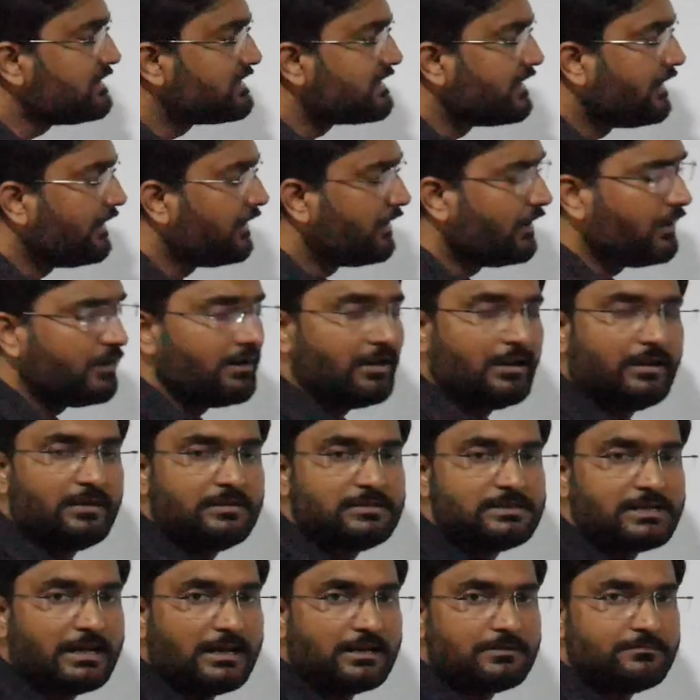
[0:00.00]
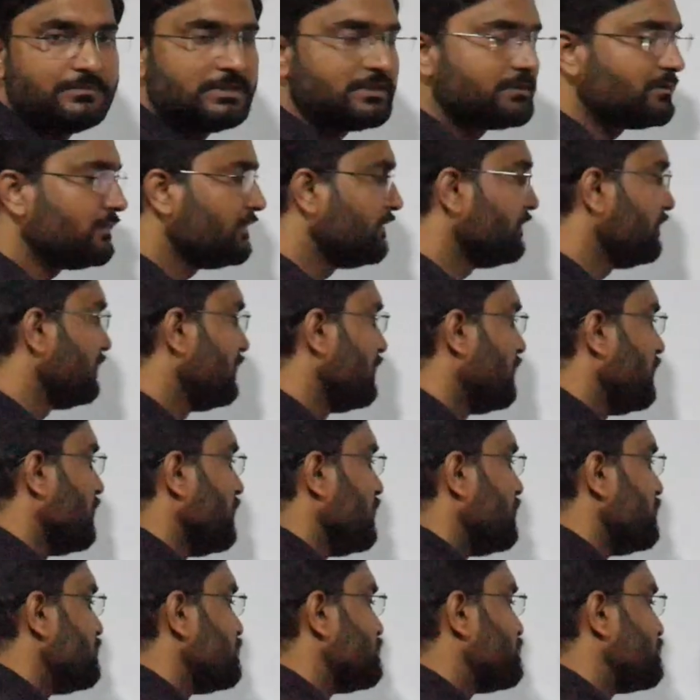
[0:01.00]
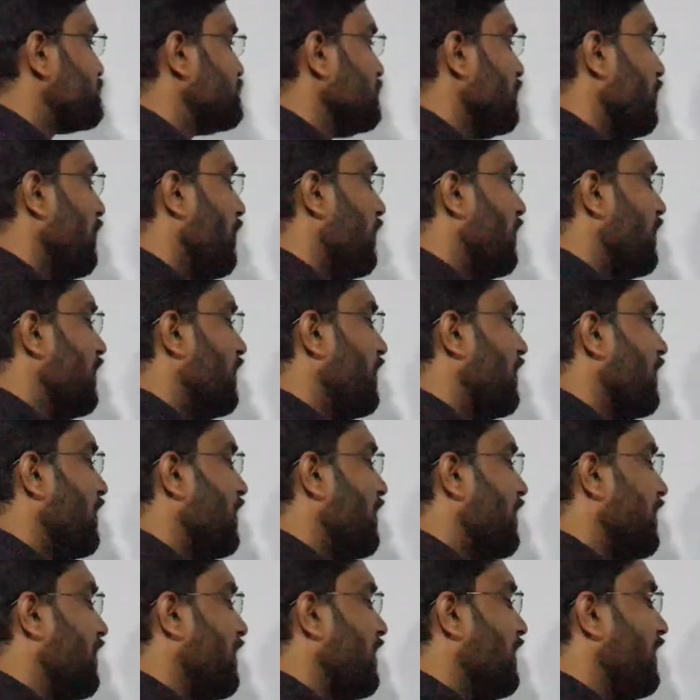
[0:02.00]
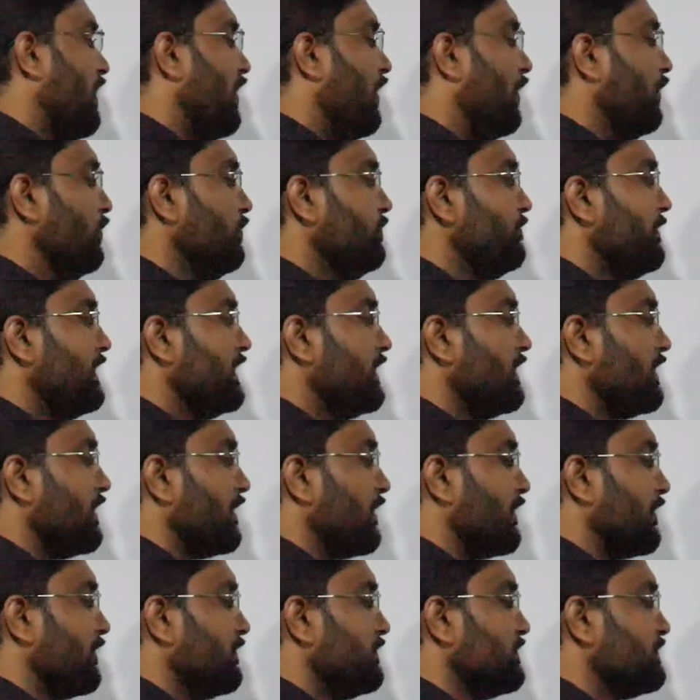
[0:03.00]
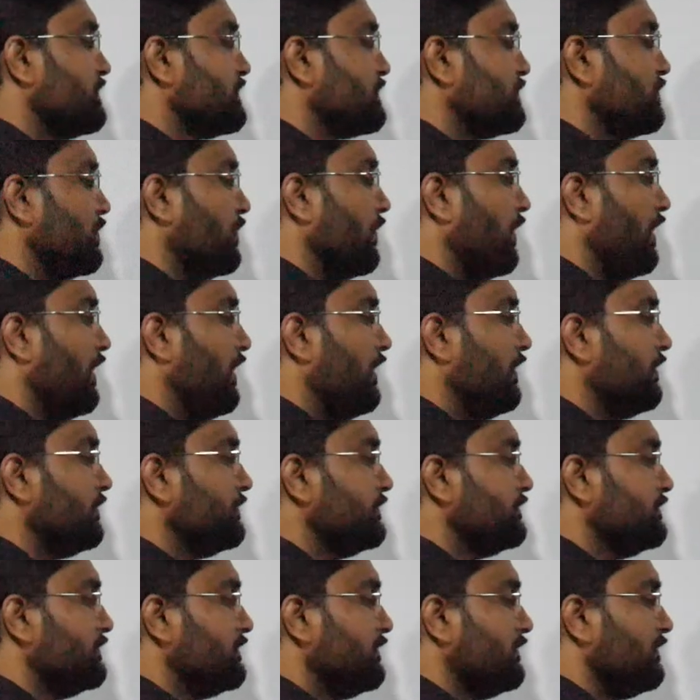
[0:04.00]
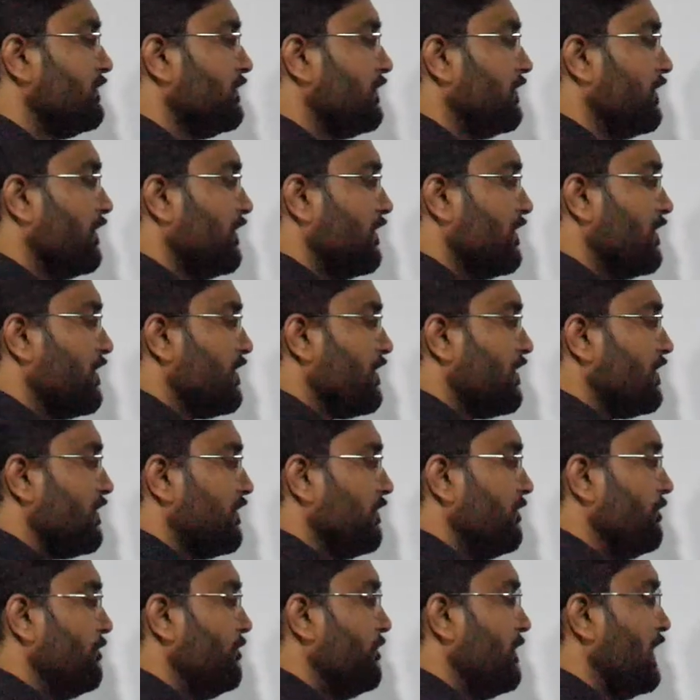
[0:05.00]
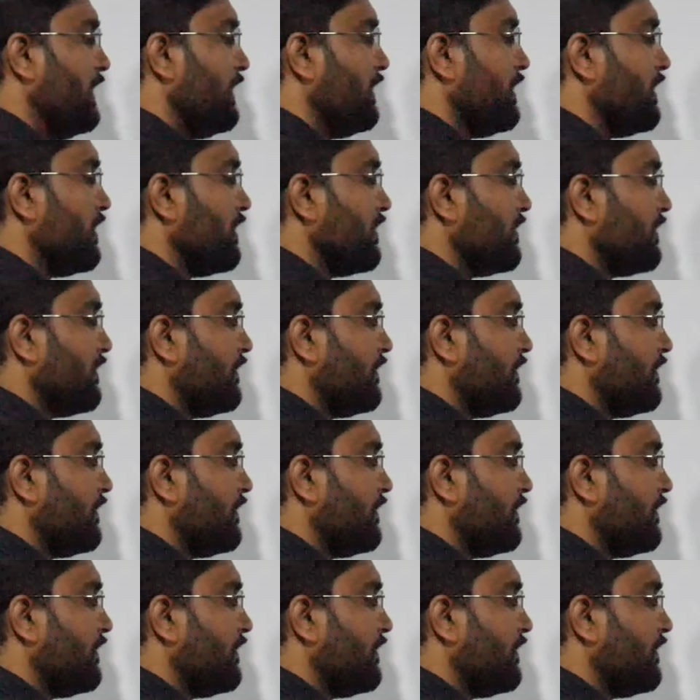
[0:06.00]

सेडेड है चार में से सो हाउ मेनी सो हाउ मेनी